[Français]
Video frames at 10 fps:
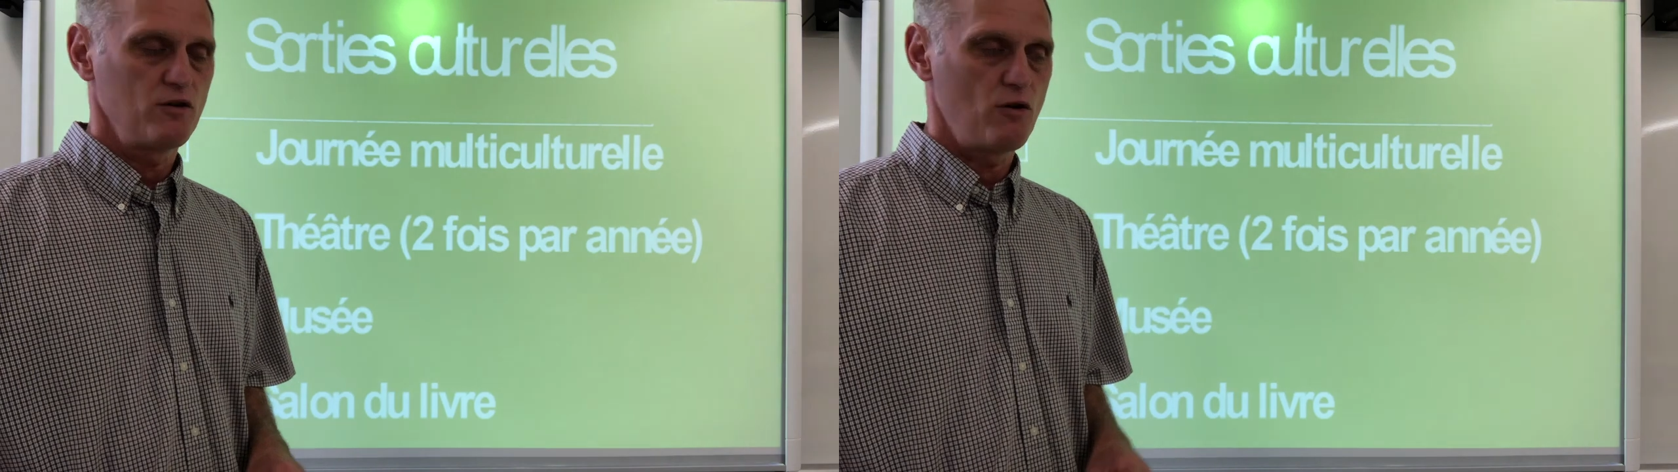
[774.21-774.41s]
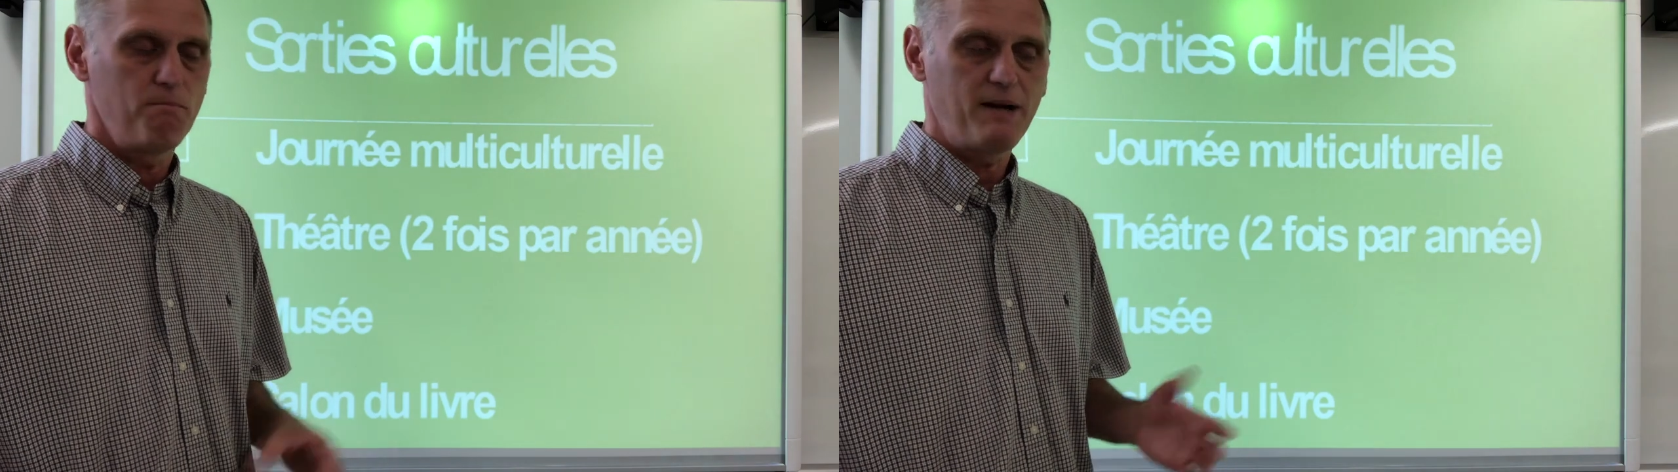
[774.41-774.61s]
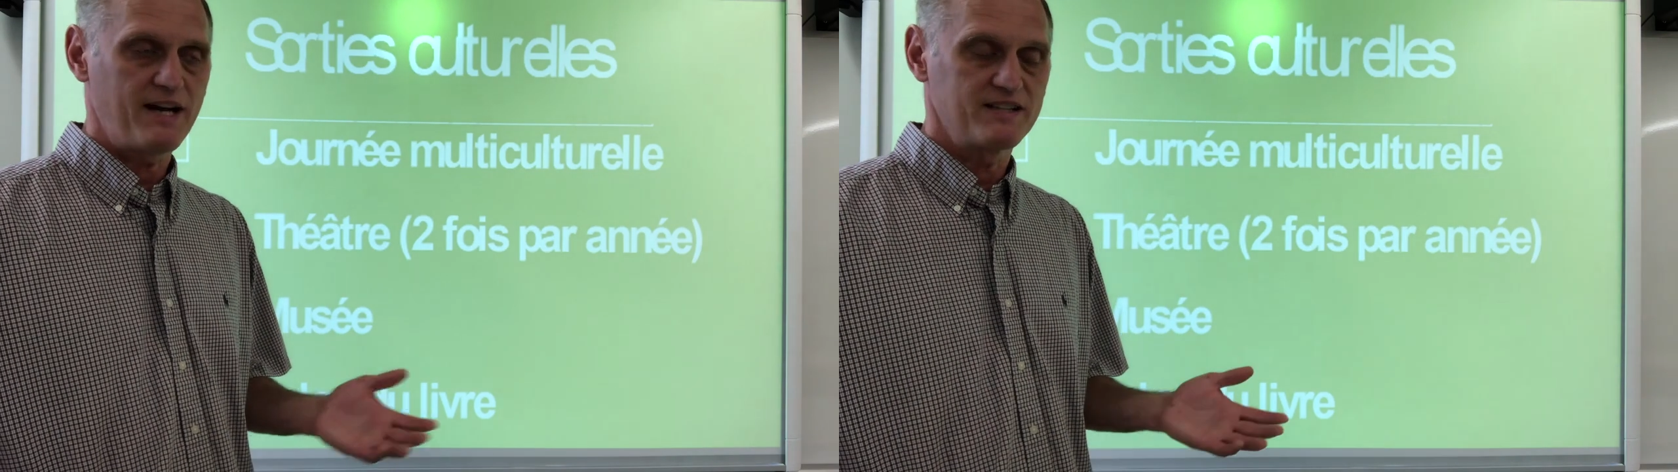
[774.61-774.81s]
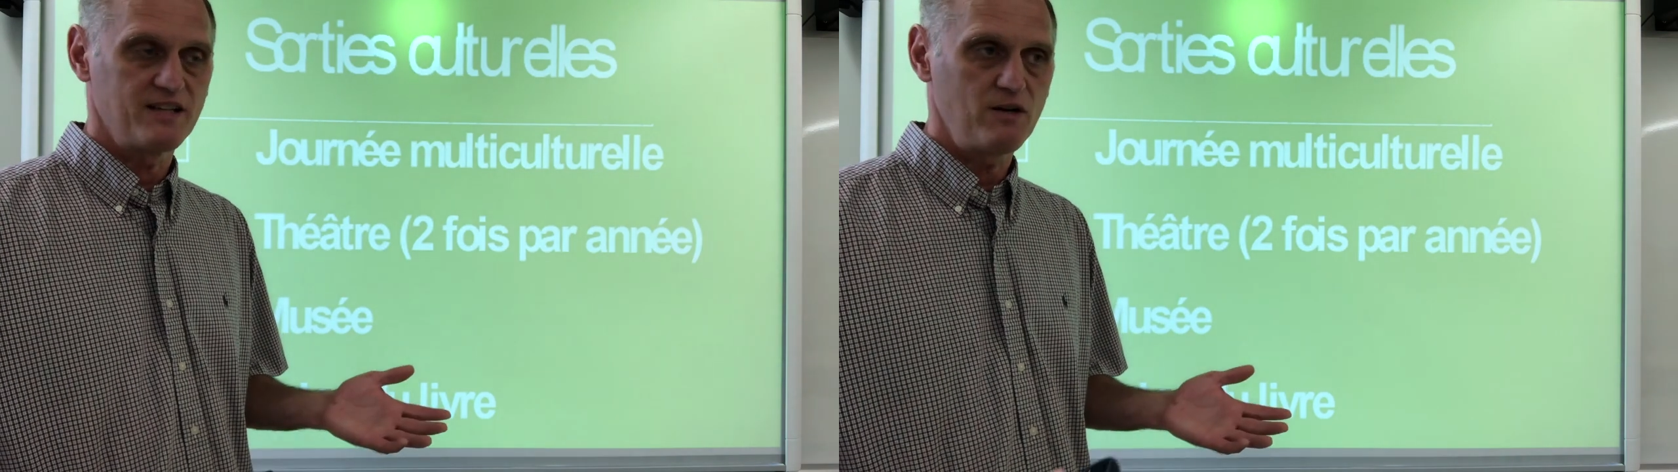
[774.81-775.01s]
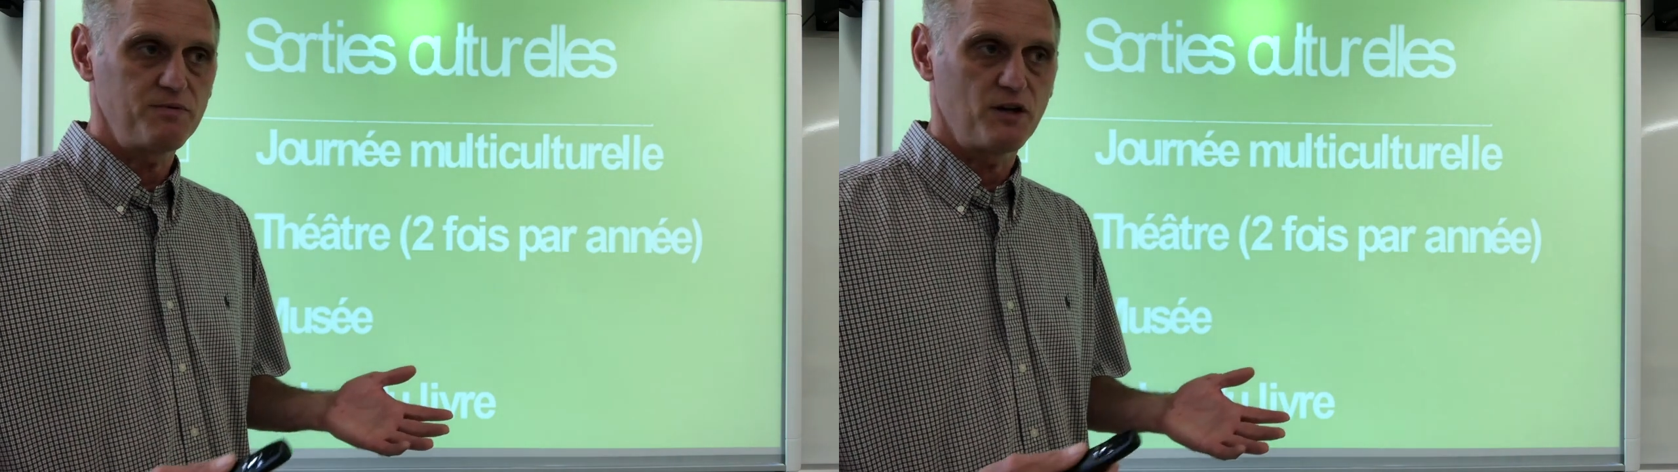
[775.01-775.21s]
Comme par
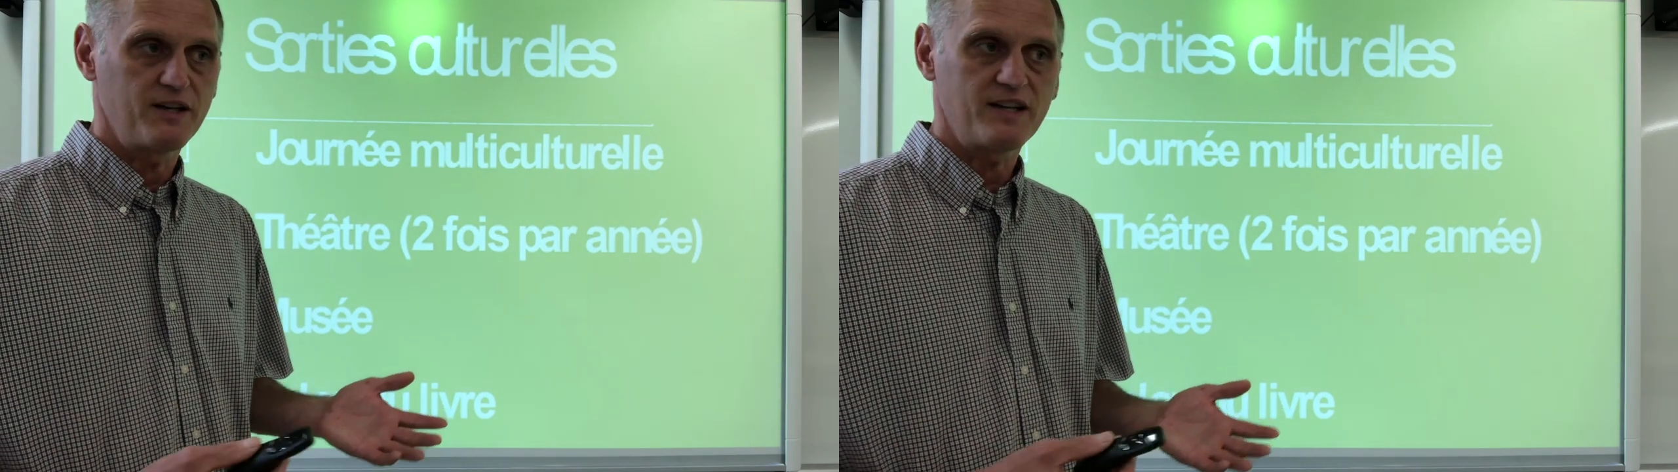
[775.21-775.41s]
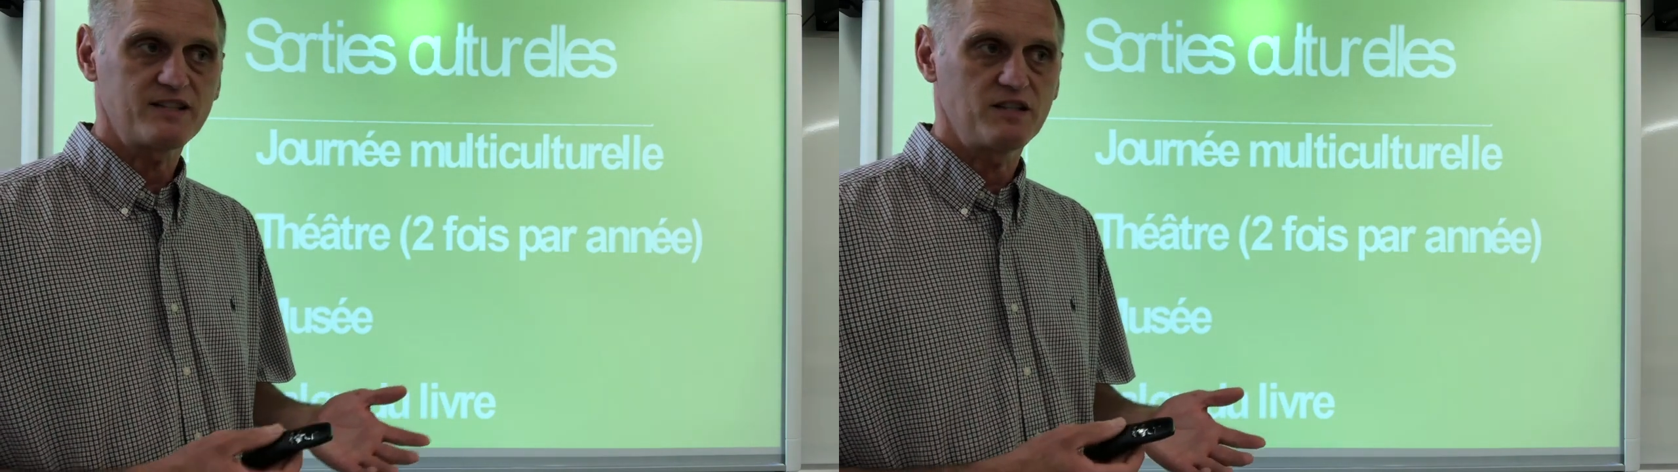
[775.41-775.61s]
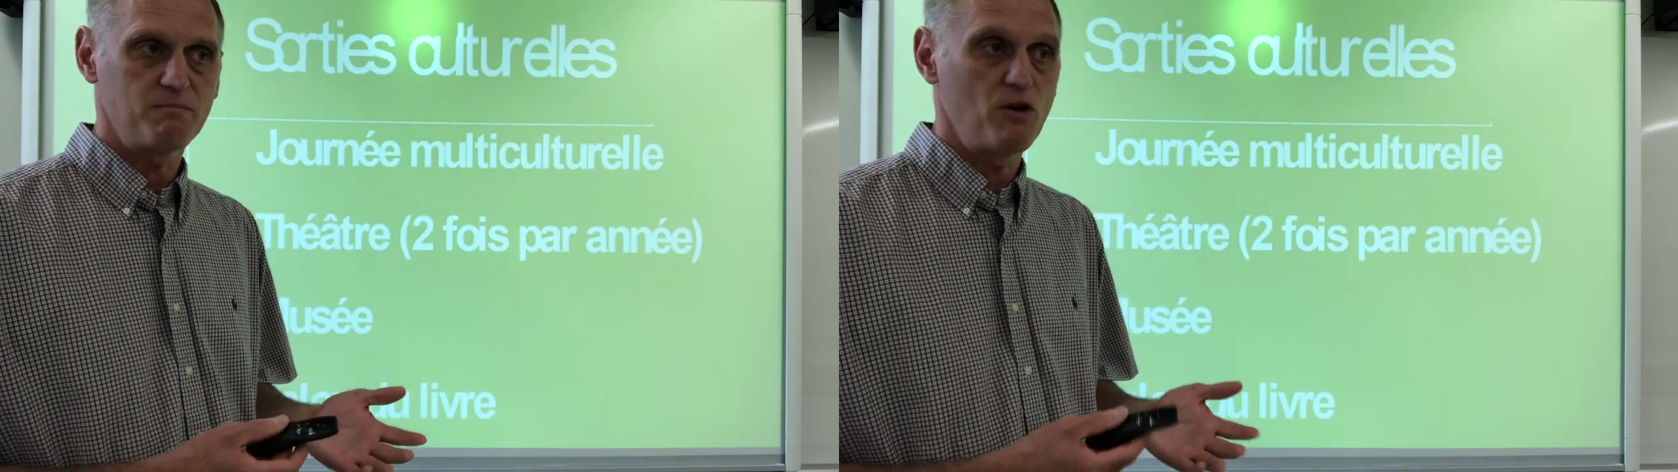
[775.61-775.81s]
exemple, il y a un quartier.